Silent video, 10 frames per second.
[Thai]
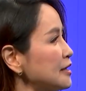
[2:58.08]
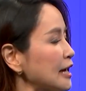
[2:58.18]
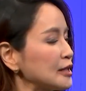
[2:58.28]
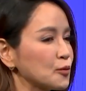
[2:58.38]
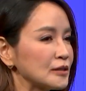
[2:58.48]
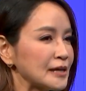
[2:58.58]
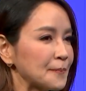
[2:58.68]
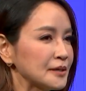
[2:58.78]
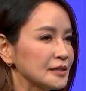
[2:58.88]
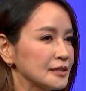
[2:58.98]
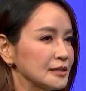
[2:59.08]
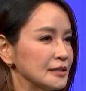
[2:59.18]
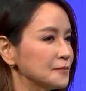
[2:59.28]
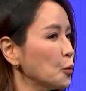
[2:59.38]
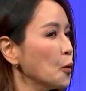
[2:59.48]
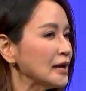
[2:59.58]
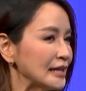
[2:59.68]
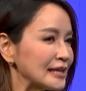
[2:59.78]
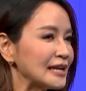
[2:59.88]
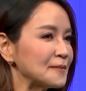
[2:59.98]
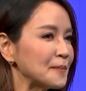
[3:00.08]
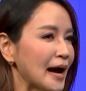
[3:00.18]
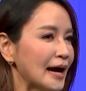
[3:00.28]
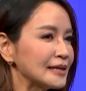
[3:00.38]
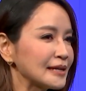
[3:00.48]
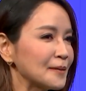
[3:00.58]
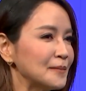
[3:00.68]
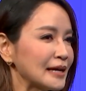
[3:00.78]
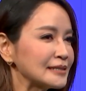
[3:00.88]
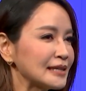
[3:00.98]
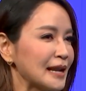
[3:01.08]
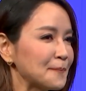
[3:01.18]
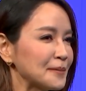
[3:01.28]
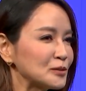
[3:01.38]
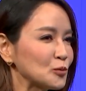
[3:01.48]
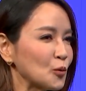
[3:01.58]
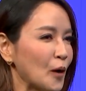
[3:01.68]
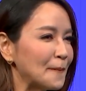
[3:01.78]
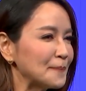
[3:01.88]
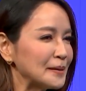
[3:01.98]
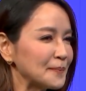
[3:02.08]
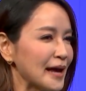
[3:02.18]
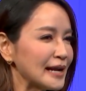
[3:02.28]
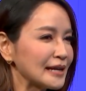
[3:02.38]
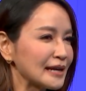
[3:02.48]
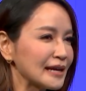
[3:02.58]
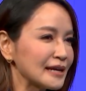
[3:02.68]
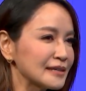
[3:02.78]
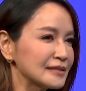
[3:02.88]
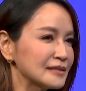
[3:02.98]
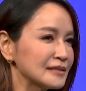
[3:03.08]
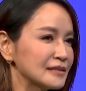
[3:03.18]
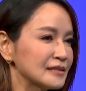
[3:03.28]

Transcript: ให้บริการโทรศัพท์มือถือ พ่วงอินเทอร์เน็ตบ้านกำลังจะนำไปสู่ความเปลี่ยนแปลงอย่างไรคะ